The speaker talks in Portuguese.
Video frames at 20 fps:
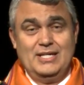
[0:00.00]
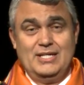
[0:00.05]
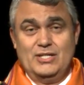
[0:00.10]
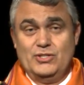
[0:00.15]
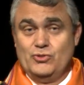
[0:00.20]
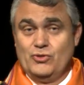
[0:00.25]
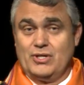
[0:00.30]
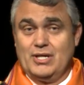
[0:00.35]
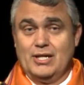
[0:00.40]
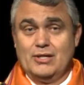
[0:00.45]

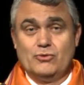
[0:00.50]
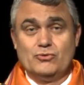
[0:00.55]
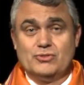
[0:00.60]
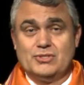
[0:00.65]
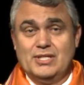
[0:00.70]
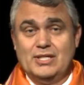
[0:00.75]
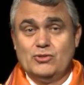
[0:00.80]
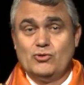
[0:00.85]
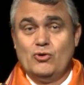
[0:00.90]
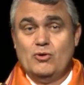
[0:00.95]
e Eu quero que
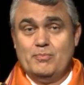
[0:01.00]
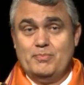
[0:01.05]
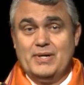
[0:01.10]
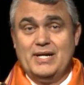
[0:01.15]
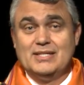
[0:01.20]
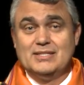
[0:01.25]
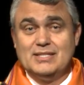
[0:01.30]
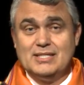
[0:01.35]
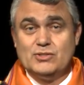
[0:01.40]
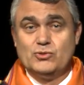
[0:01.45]
você
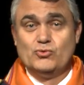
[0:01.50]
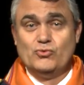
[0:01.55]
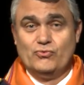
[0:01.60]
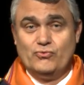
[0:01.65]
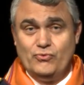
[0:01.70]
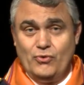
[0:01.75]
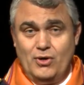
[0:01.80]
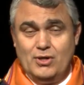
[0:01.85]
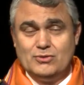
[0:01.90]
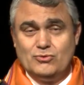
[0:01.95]
comparta sua
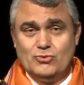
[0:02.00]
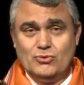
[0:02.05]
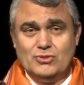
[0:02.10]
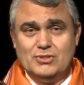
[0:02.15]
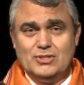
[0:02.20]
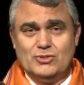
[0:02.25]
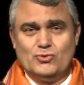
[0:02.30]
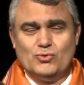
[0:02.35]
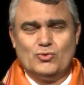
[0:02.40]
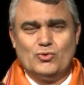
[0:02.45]
foto
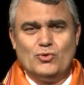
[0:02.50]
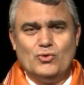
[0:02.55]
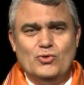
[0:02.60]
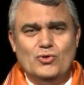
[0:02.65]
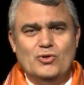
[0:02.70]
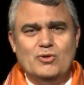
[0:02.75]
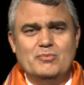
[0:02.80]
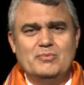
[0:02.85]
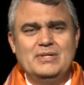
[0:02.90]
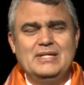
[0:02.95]
desse
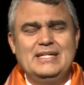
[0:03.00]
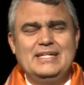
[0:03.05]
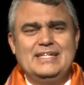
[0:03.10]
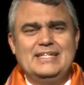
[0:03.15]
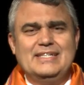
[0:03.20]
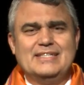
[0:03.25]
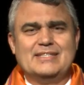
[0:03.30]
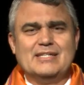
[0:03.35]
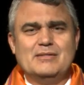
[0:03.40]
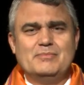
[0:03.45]
clube
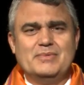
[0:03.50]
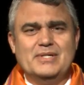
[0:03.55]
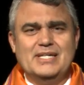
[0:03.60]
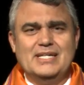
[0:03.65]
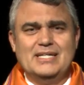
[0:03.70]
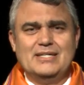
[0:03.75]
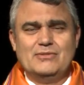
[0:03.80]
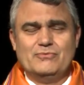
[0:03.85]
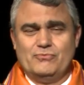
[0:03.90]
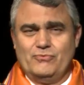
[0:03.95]
e
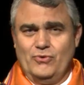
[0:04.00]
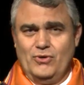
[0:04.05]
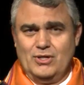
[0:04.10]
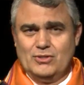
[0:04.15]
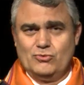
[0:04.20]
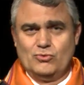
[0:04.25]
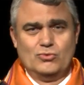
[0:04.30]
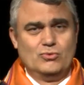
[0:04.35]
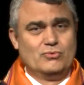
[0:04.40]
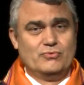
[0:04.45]
também
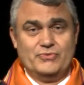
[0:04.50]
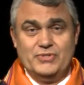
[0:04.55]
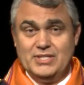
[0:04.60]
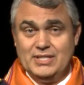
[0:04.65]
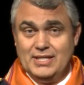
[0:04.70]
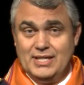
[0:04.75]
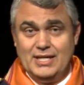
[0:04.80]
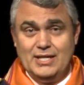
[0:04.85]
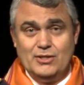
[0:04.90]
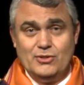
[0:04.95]
foto, um
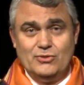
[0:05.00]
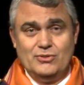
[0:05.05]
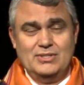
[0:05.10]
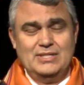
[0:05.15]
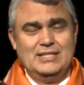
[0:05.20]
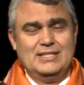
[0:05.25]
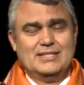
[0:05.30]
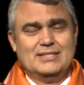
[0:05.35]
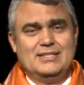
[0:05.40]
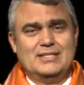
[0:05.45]
vídeo
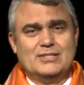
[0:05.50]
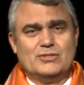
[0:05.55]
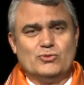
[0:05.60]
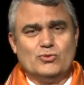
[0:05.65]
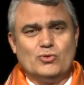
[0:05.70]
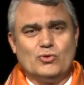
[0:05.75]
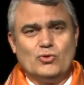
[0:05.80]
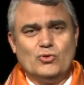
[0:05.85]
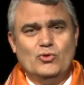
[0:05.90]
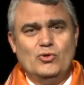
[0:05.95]

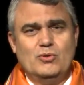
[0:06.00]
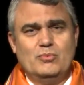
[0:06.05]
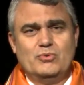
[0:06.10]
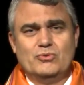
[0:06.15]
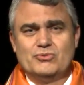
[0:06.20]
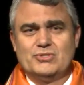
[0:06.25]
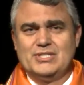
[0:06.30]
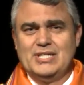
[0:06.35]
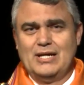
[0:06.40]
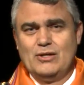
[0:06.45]
desse clube,
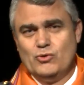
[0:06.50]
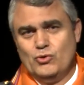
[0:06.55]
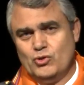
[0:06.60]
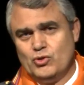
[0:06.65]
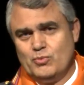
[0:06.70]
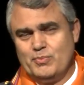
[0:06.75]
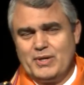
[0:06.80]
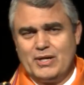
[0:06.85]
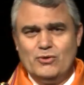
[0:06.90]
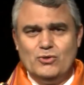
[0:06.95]
um
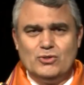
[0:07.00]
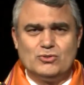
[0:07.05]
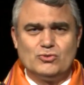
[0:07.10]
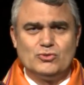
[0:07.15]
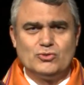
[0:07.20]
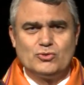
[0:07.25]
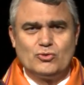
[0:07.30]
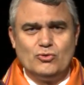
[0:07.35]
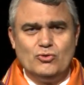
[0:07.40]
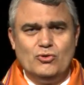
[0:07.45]
saludo para
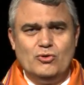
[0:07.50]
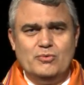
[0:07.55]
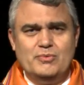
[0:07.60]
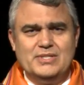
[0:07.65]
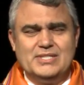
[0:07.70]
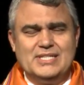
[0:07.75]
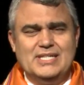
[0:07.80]
outros clubes.